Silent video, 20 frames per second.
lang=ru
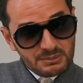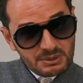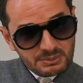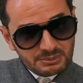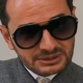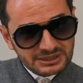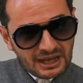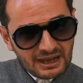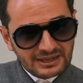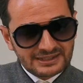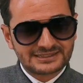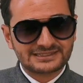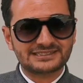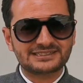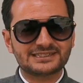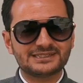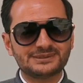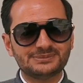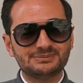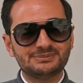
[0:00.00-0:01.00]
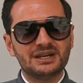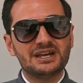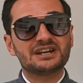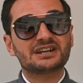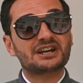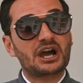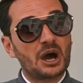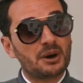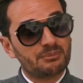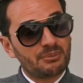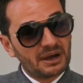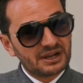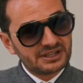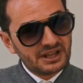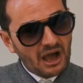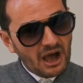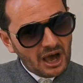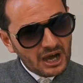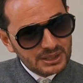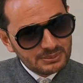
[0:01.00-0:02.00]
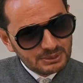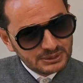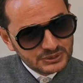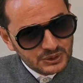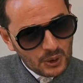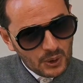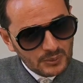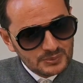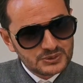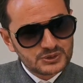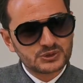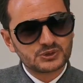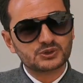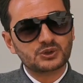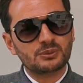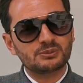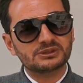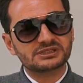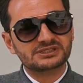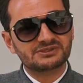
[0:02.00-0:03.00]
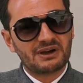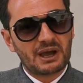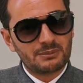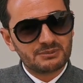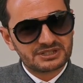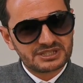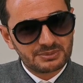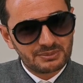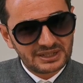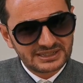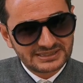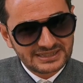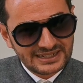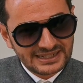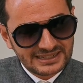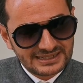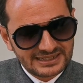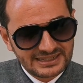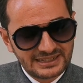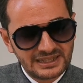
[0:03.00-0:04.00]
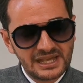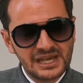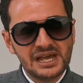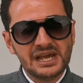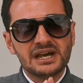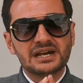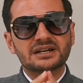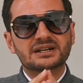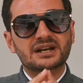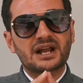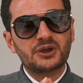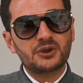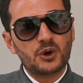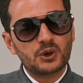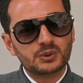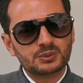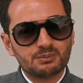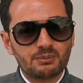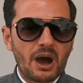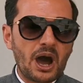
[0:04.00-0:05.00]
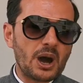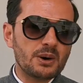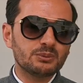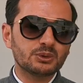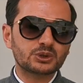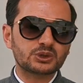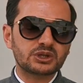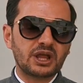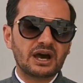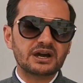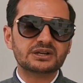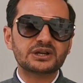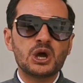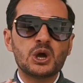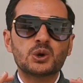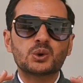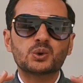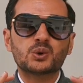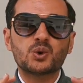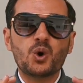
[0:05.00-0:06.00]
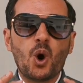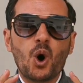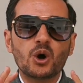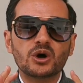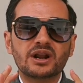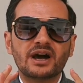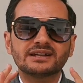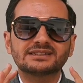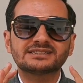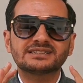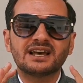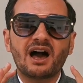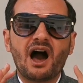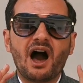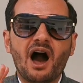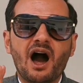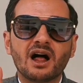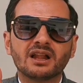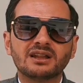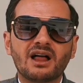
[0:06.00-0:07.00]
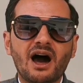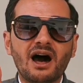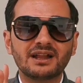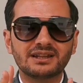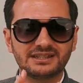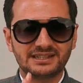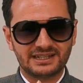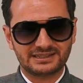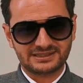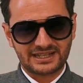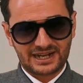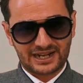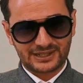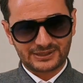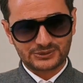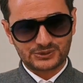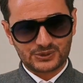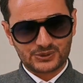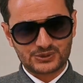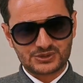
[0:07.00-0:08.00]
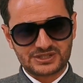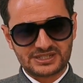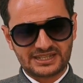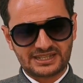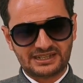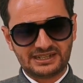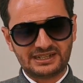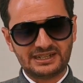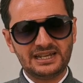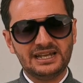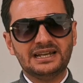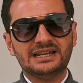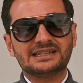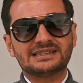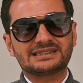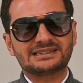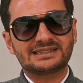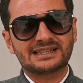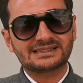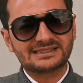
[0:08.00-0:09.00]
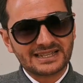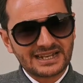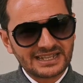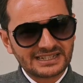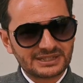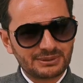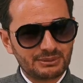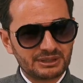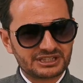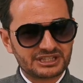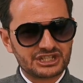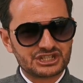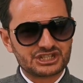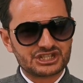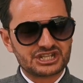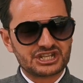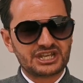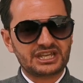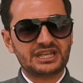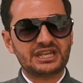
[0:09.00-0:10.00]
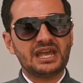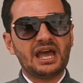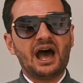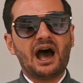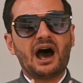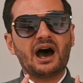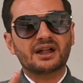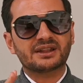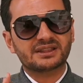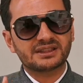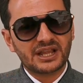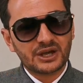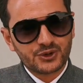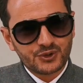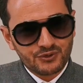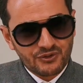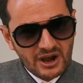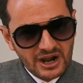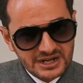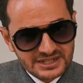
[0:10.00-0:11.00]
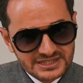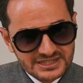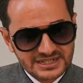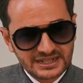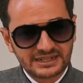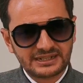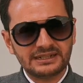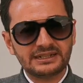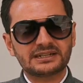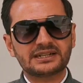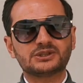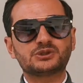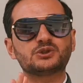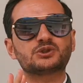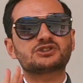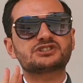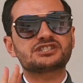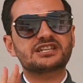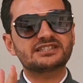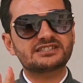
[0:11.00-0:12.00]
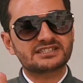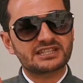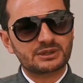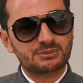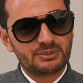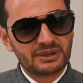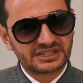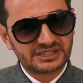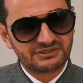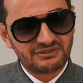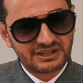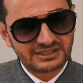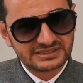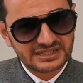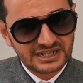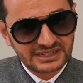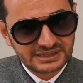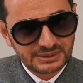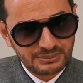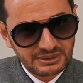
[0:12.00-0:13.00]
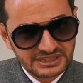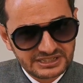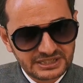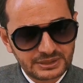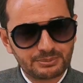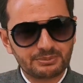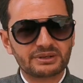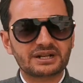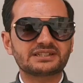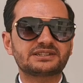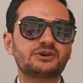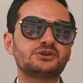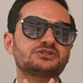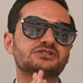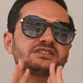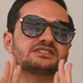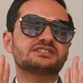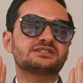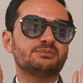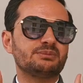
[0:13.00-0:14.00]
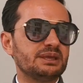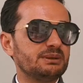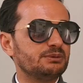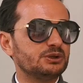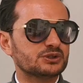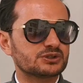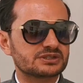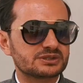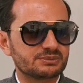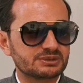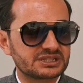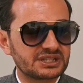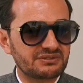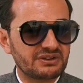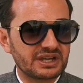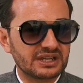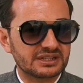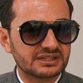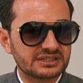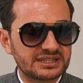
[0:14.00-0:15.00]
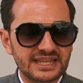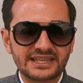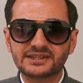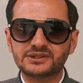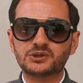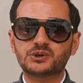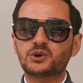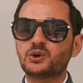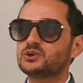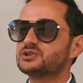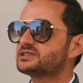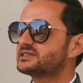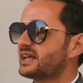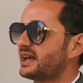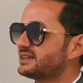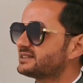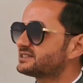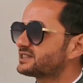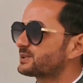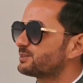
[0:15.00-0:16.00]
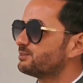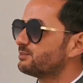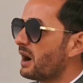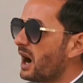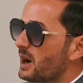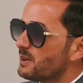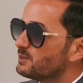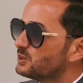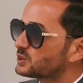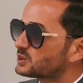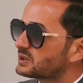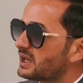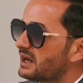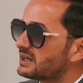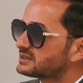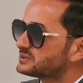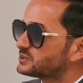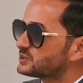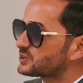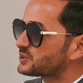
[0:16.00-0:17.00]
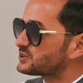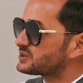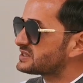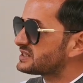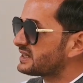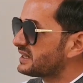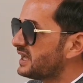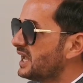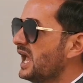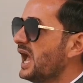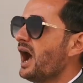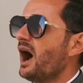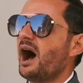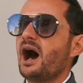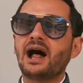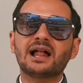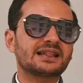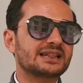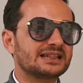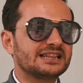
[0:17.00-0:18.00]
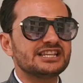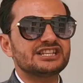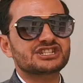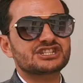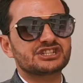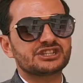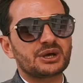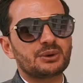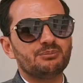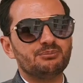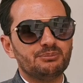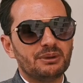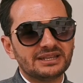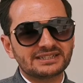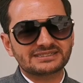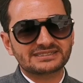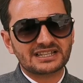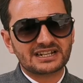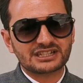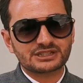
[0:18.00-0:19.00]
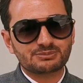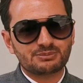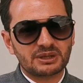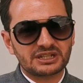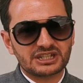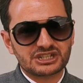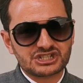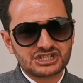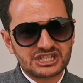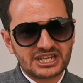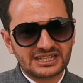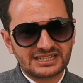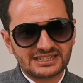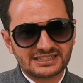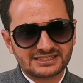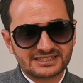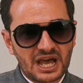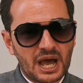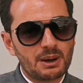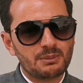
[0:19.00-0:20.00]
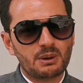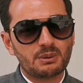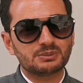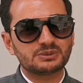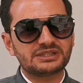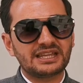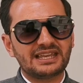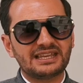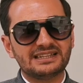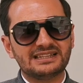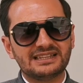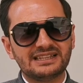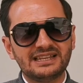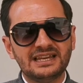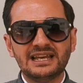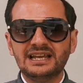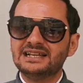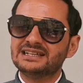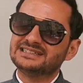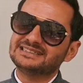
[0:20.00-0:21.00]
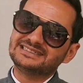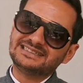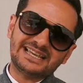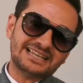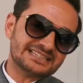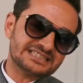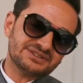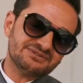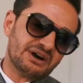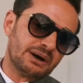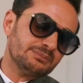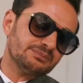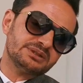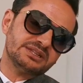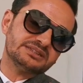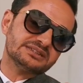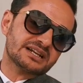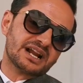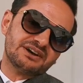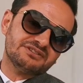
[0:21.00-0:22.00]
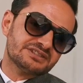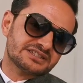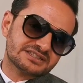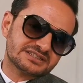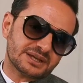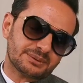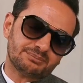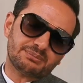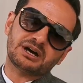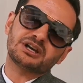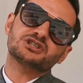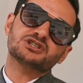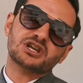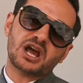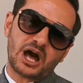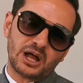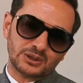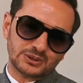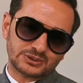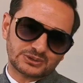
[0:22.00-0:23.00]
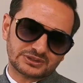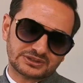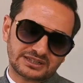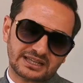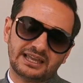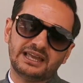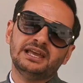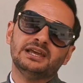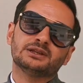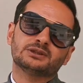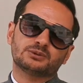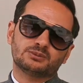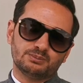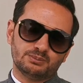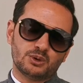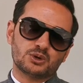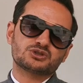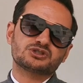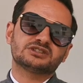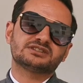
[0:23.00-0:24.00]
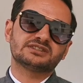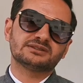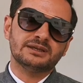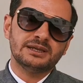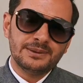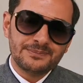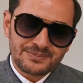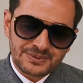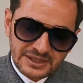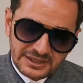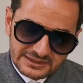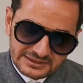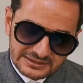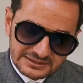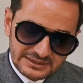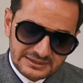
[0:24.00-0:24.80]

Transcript: с вами была Асым, компания Арбатомс, что мы с вами смотрели, район Махмутлар, город Алания, дорогие друзья, на третьем этаже одна квартира, которая 65 квадратных метров, продается с мебелью, с бытовой техникой, центр Махмудлар, друзья, отлично место расположения, самом деле. Если вам не нравится, пожалуйста, можете